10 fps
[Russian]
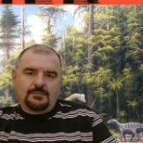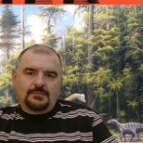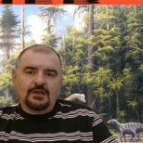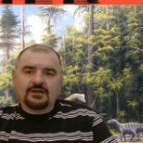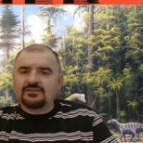
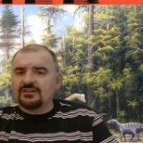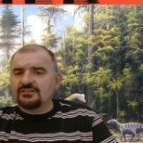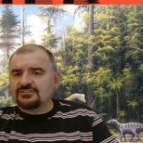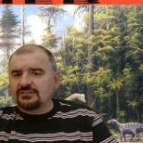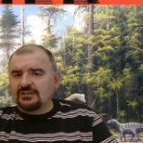А где
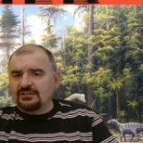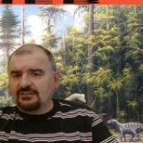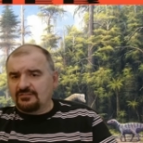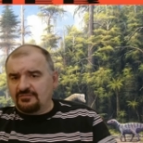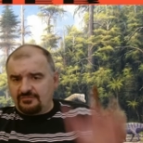они жили?
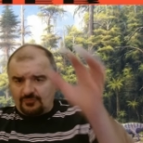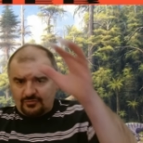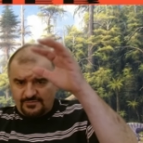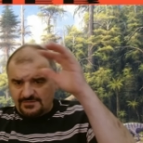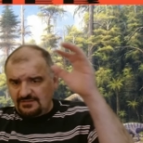Они в
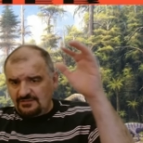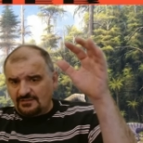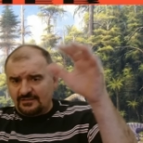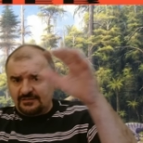космосе летали?